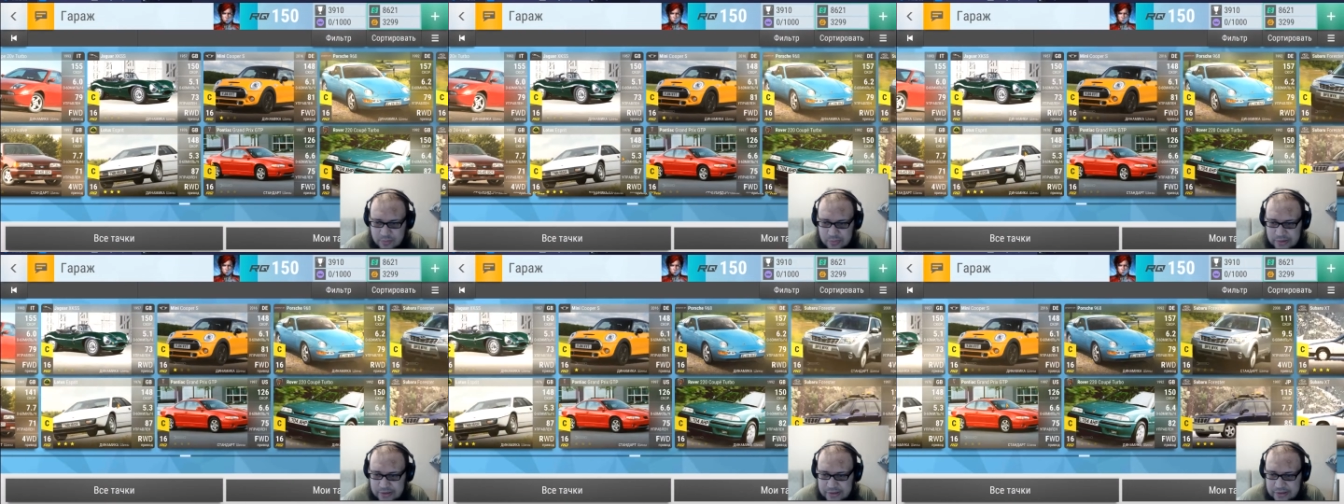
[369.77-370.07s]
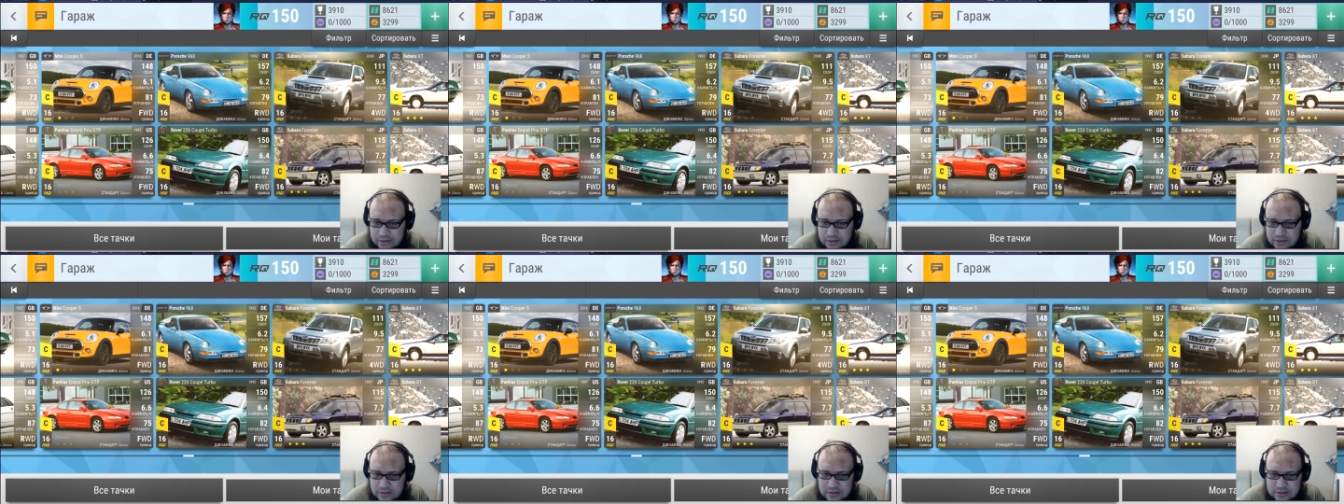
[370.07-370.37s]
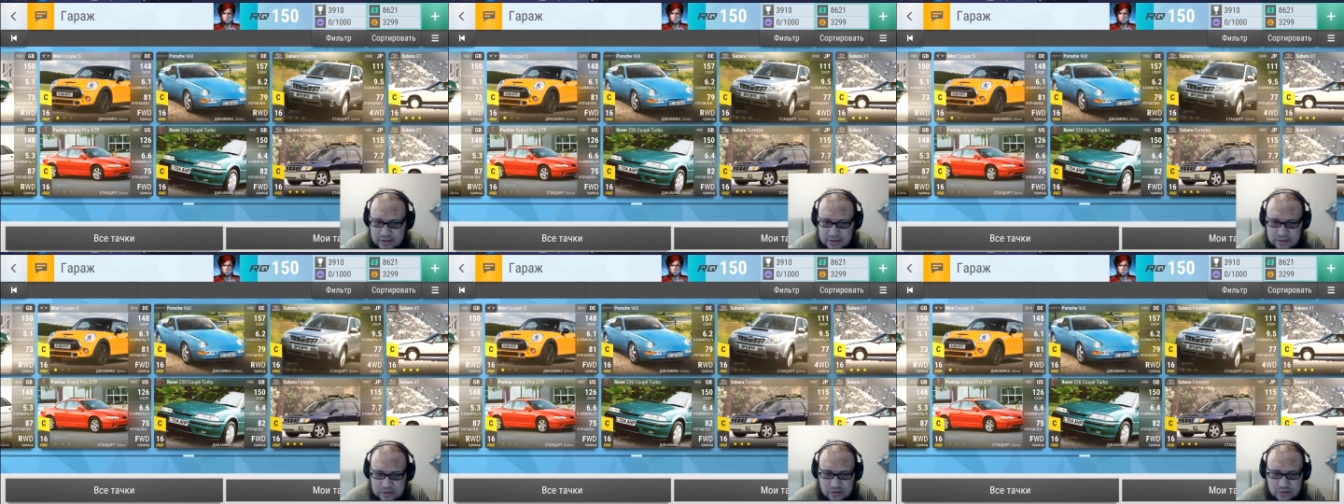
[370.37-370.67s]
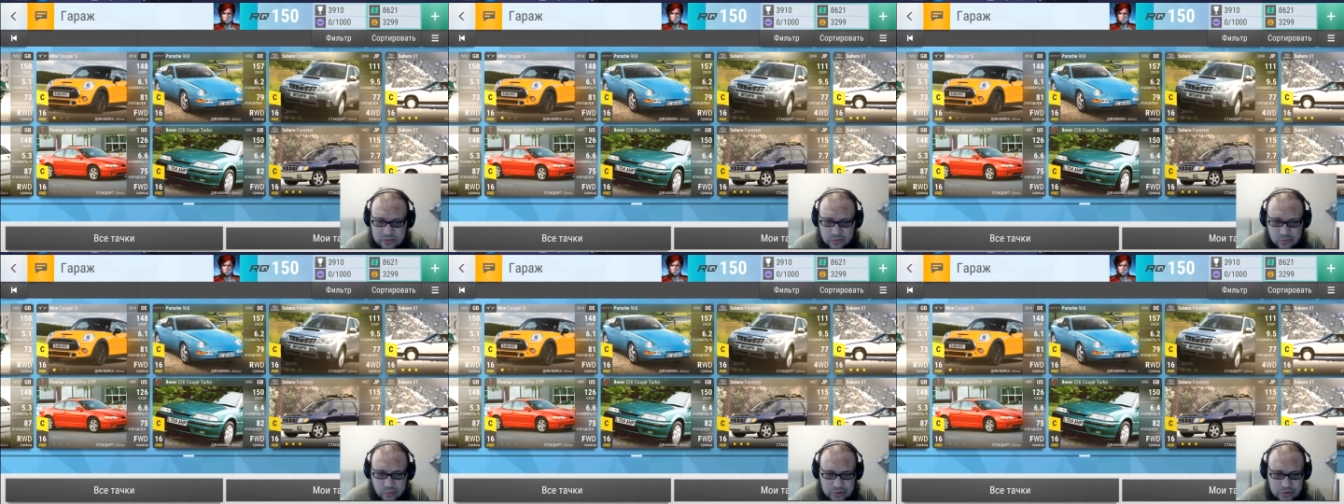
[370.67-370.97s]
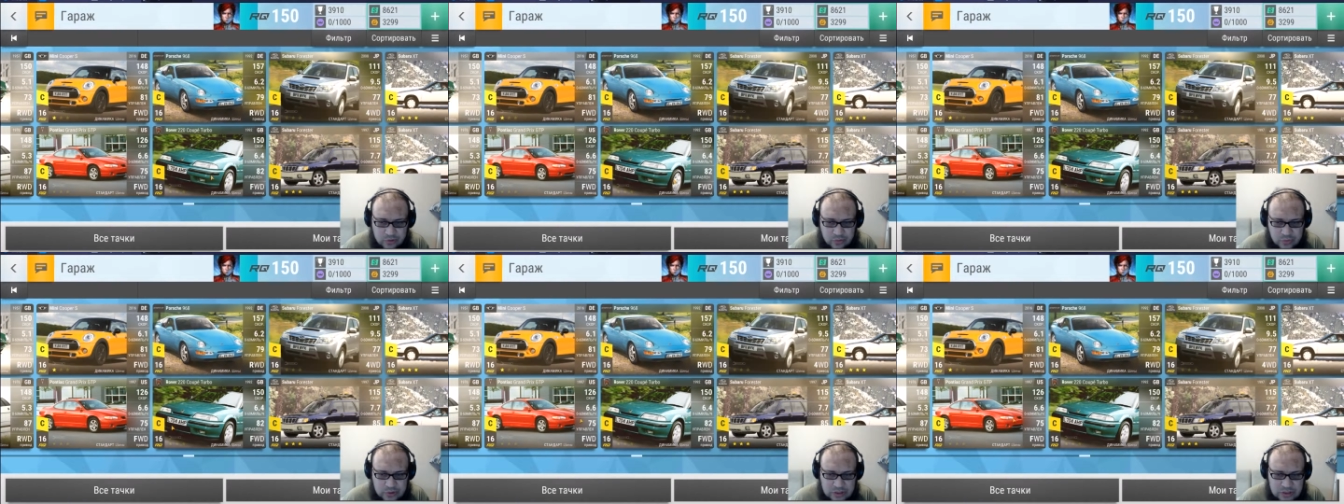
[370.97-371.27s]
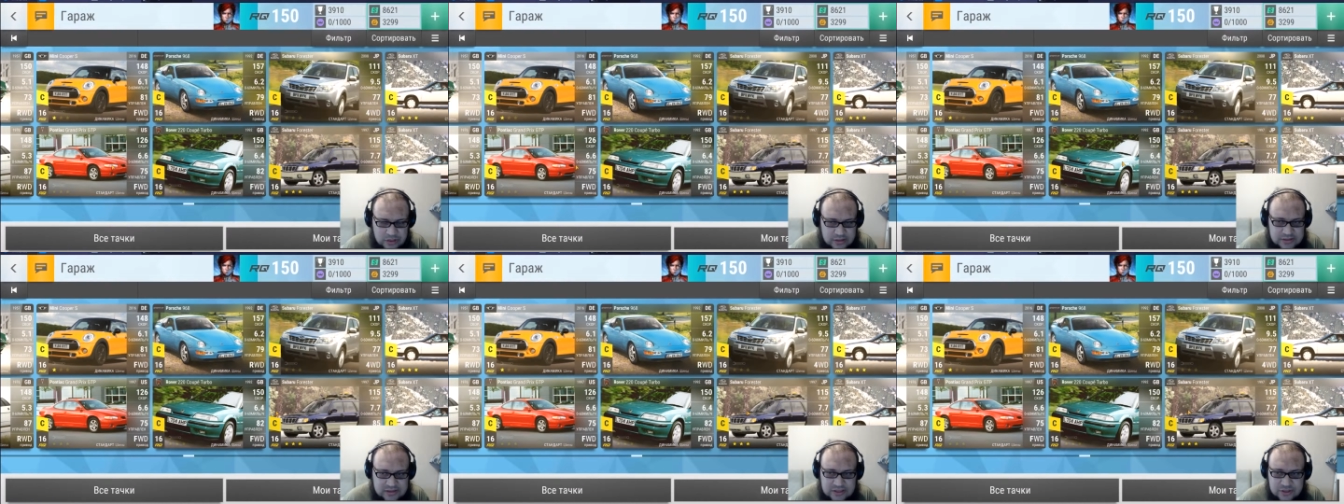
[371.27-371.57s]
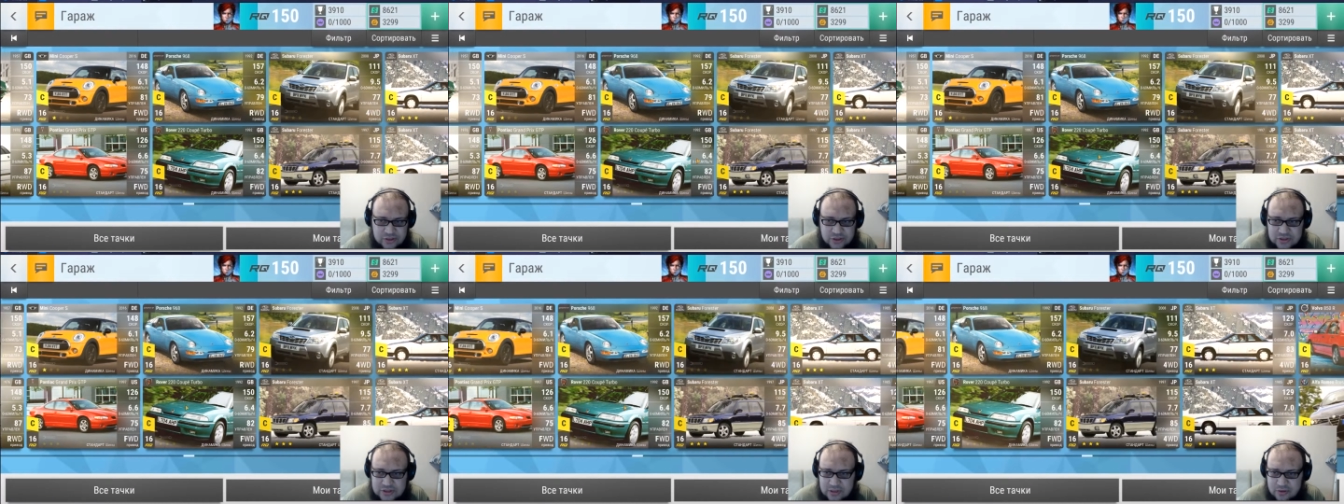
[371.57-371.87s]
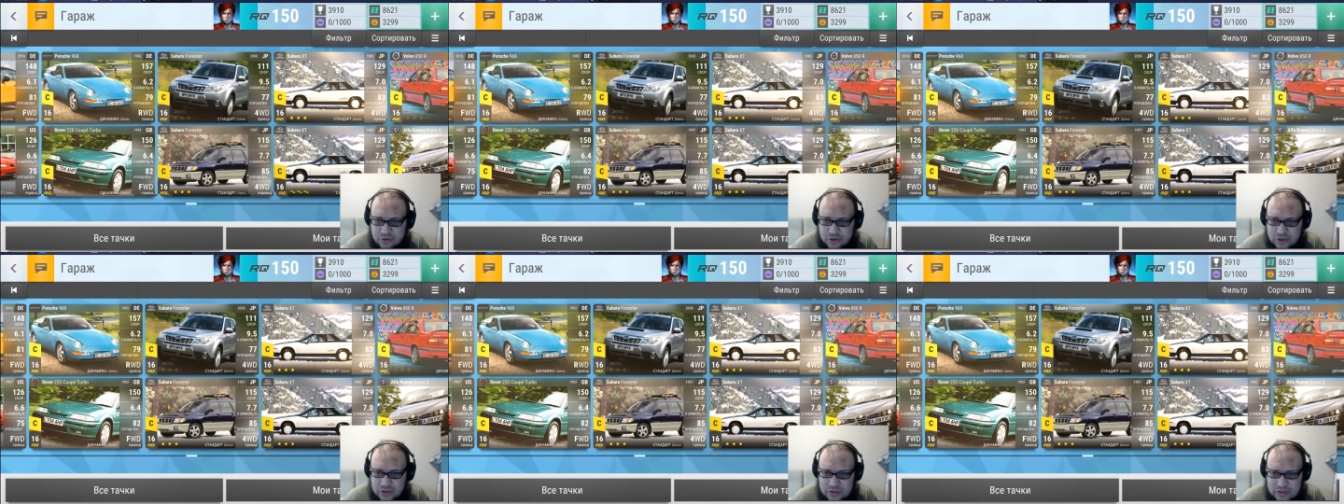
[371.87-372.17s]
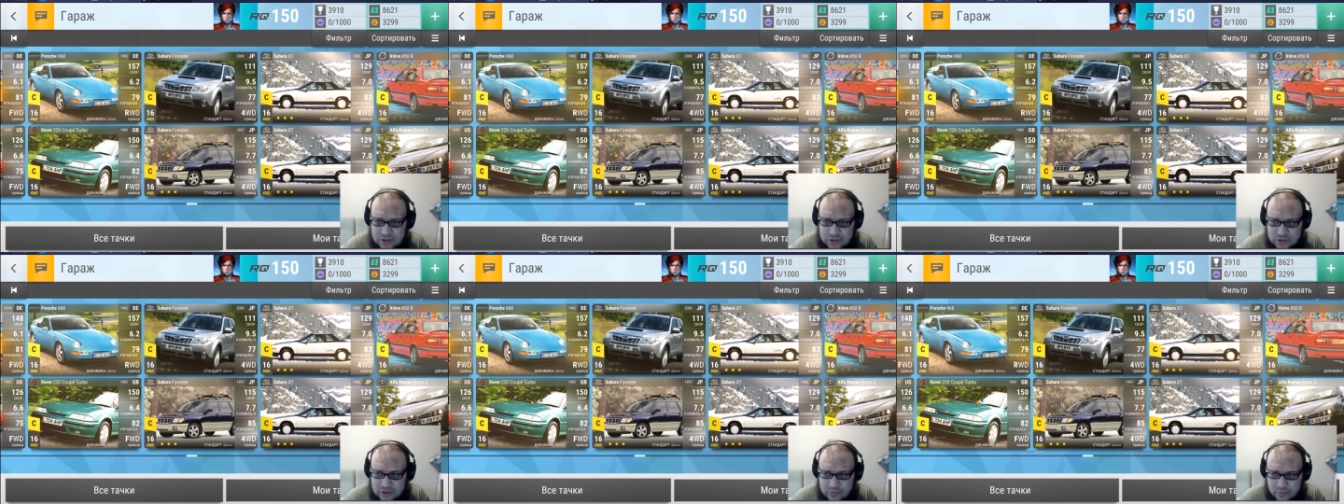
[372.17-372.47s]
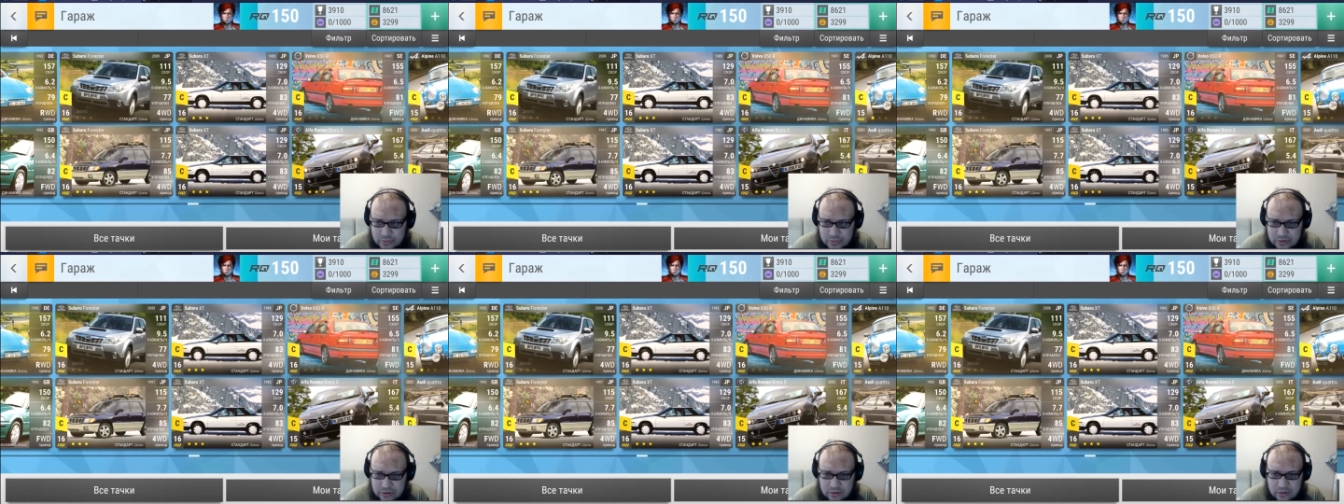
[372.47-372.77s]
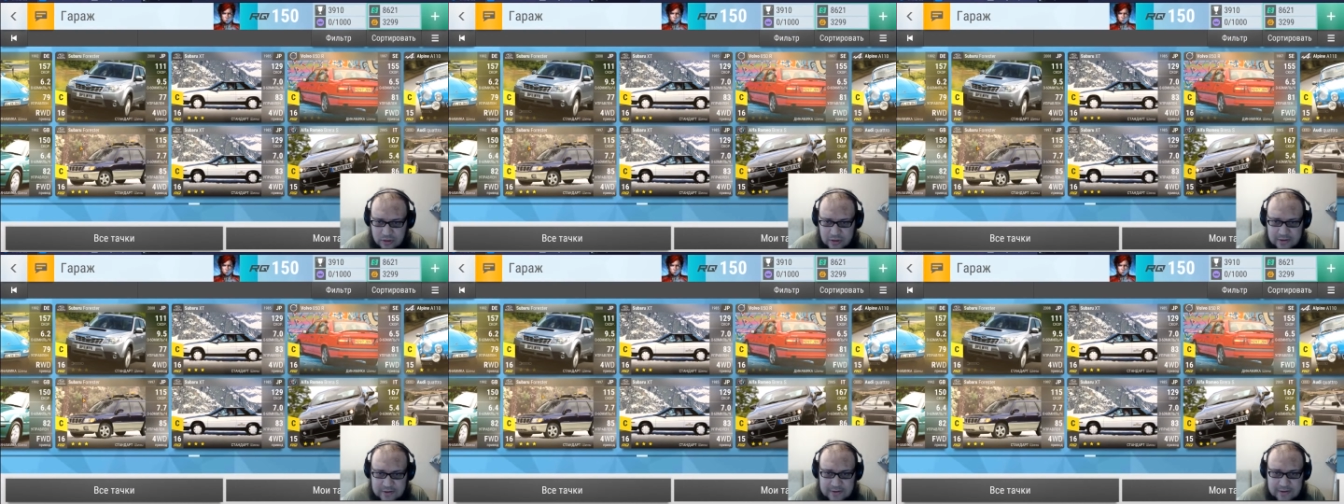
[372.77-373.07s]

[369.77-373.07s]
были. И он был у меня, значит, залоченный, значит, был.